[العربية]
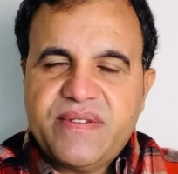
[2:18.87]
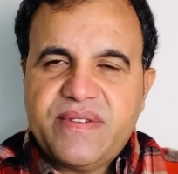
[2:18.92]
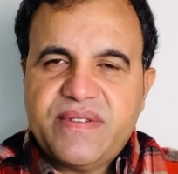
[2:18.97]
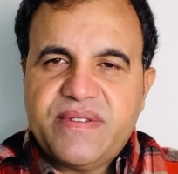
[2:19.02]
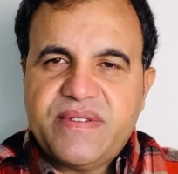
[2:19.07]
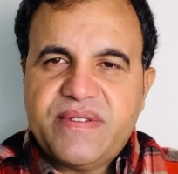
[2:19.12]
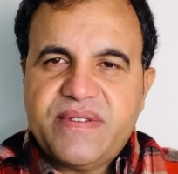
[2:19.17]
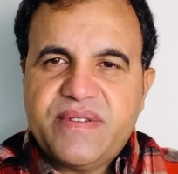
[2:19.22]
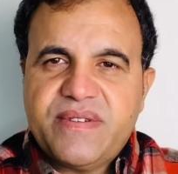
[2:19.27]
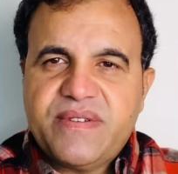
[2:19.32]

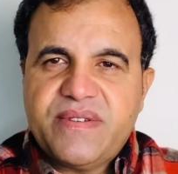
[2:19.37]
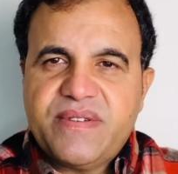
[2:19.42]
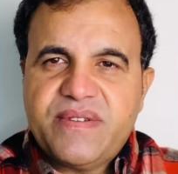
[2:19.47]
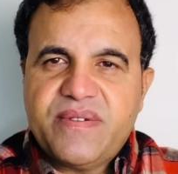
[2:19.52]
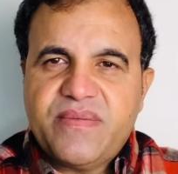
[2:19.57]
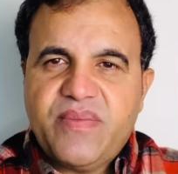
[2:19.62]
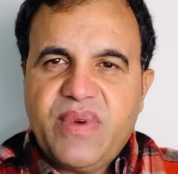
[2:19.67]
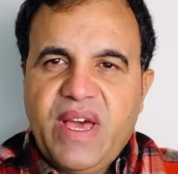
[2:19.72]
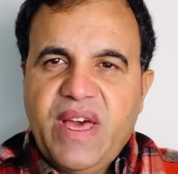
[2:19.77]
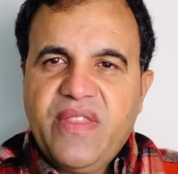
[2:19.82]

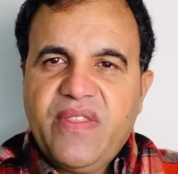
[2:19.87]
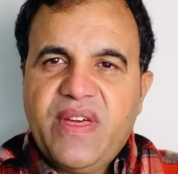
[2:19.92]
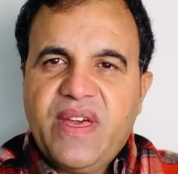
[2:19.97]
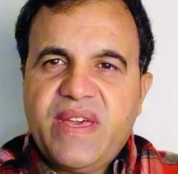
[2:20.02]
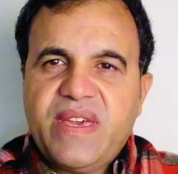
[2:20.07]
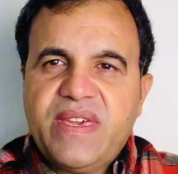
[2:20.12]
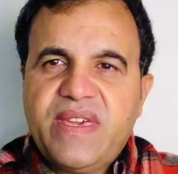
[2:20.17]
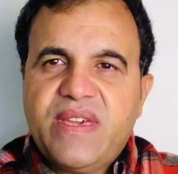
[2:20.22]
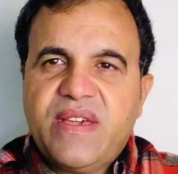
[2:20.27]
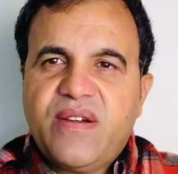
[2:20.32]
آه،
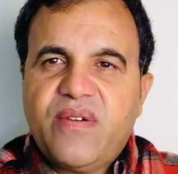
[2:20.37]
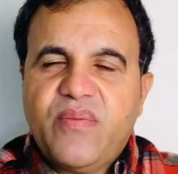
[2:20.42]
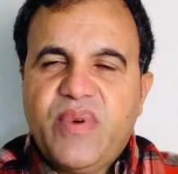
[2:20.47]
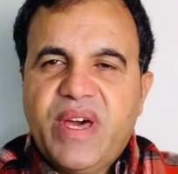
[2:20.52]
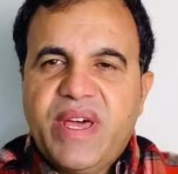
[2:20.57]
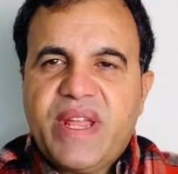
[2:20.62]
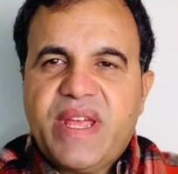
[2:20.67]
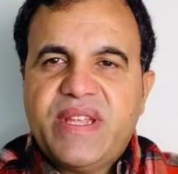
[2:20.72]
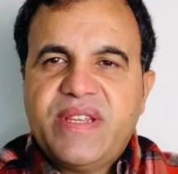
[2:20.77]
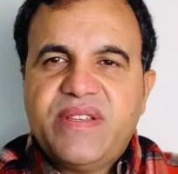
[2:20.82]
بعضها هي
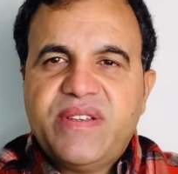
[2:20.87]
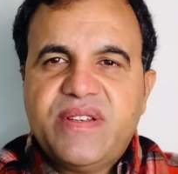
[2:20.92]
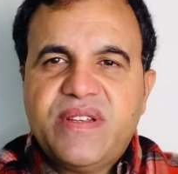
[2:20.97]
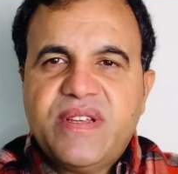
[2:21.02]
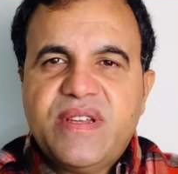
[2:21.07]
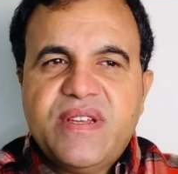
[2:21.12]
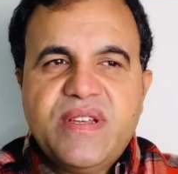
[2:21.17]
عباره عن